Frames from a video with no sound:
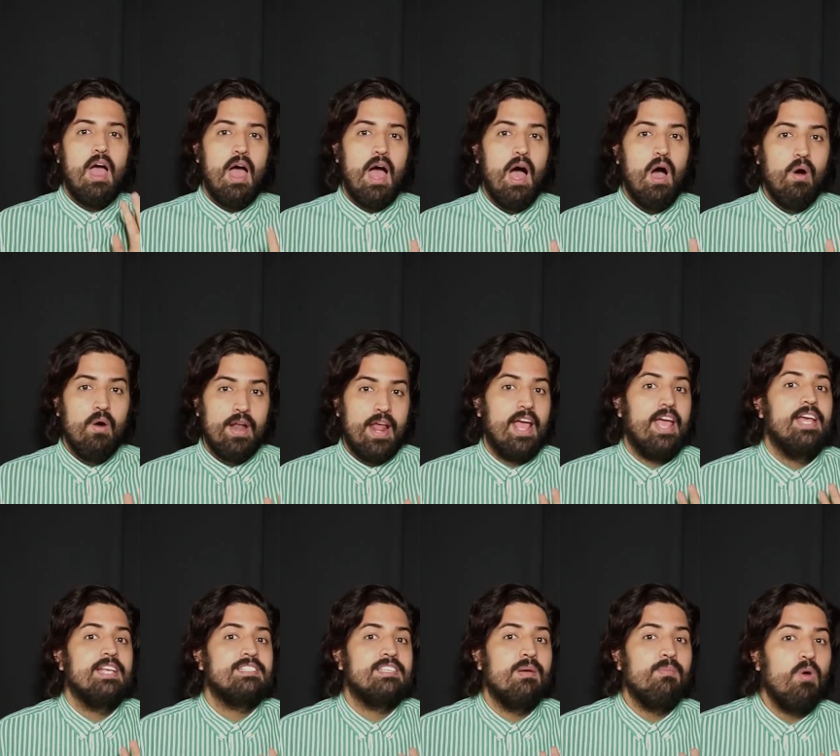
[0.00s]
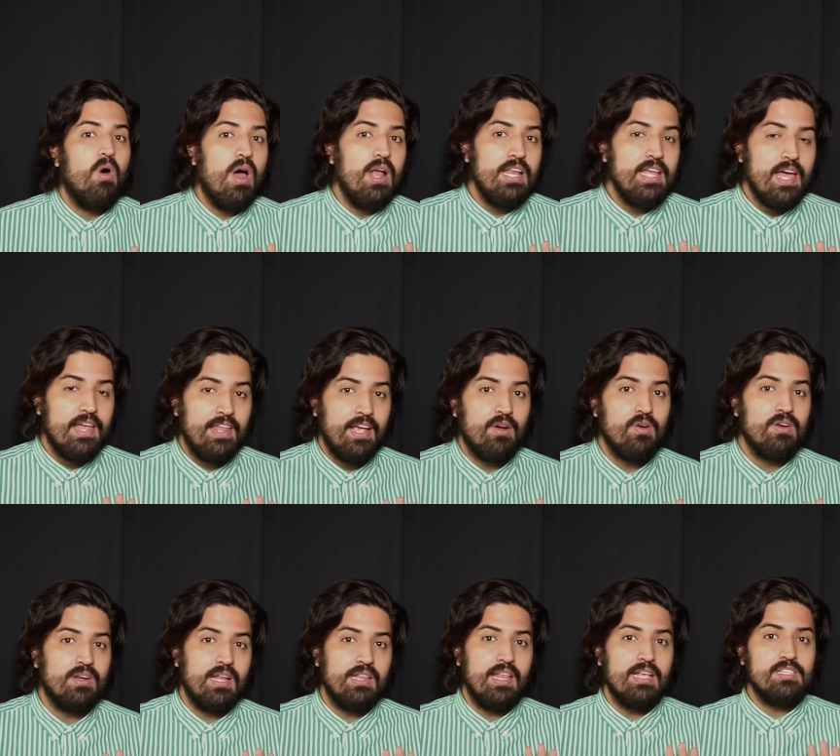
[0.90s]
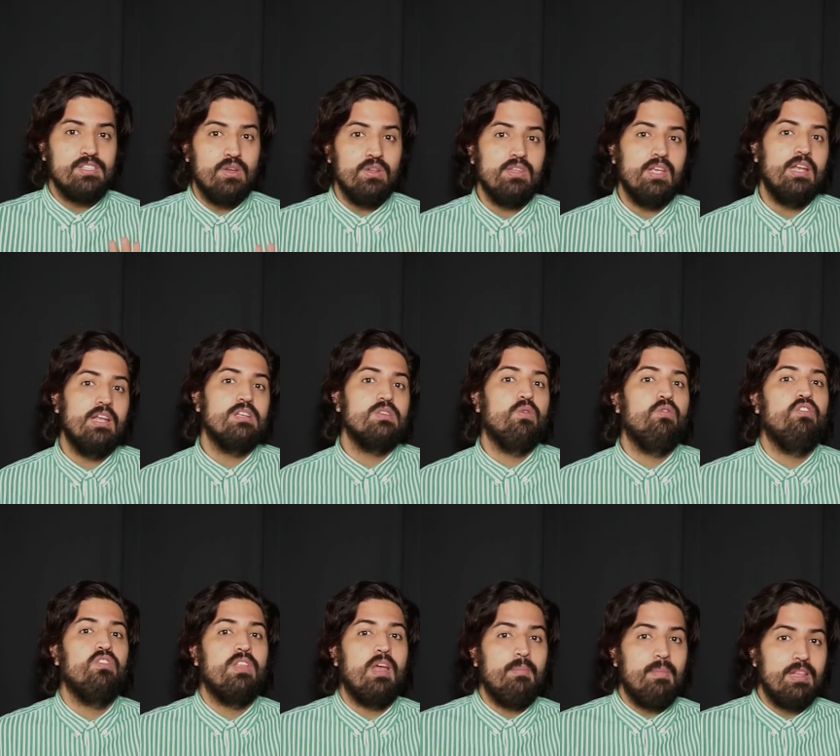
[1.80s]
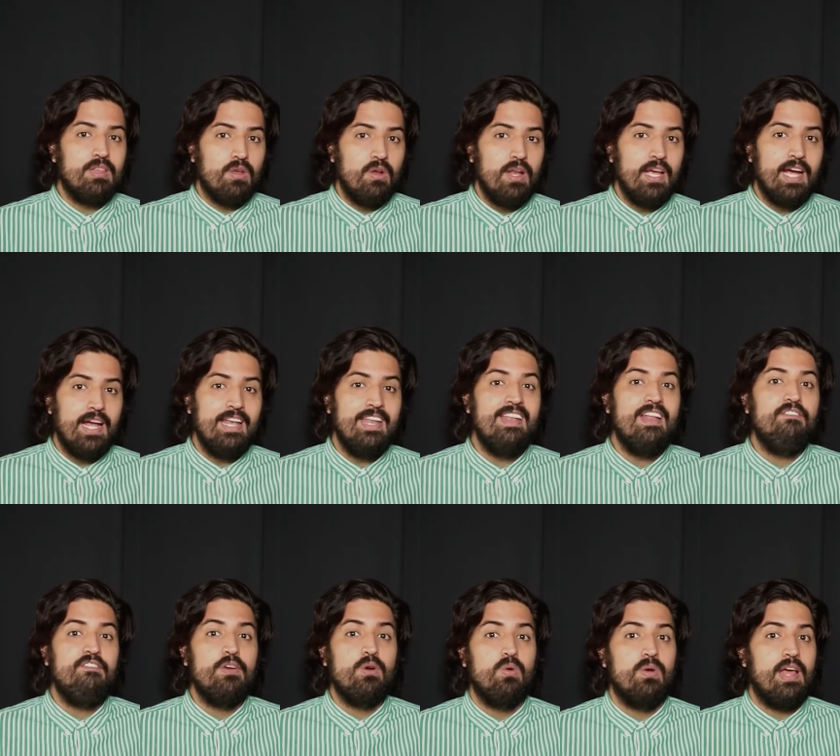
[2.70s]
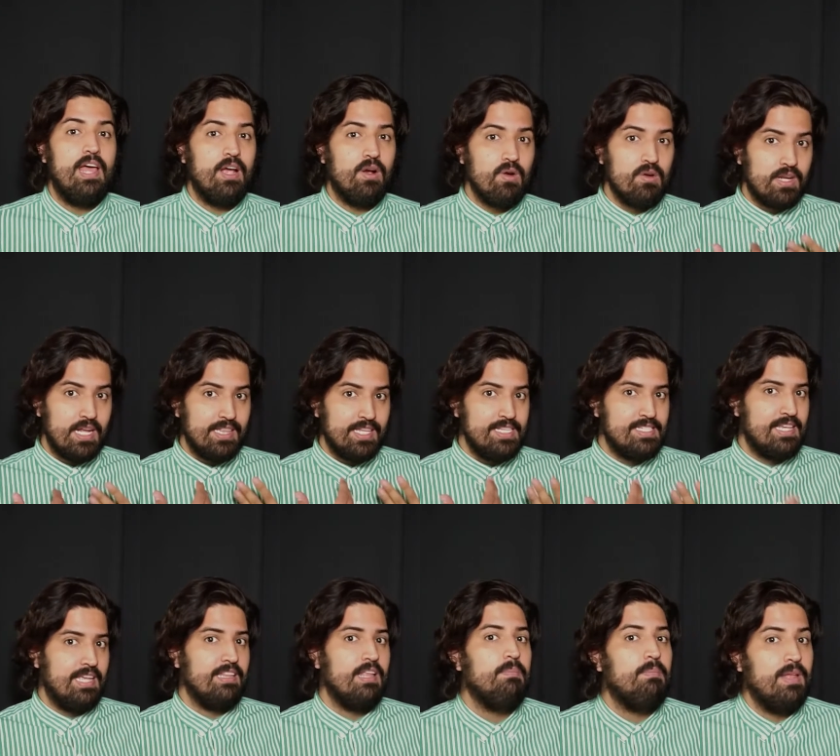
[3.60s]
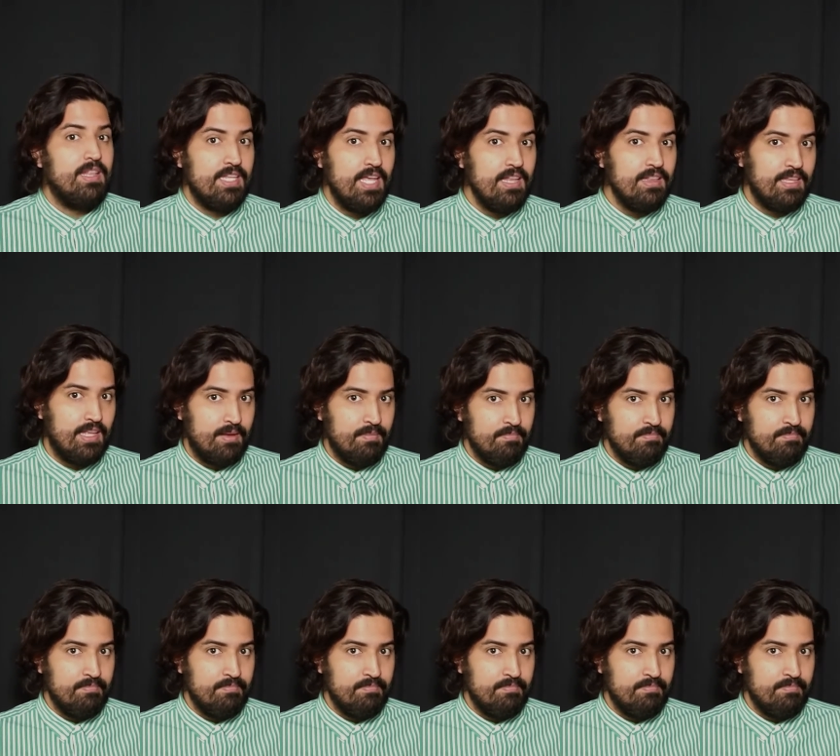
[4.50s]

Ahora, esta modalidad de contratación tiene su fundamento legal en la figura de contratista independiente,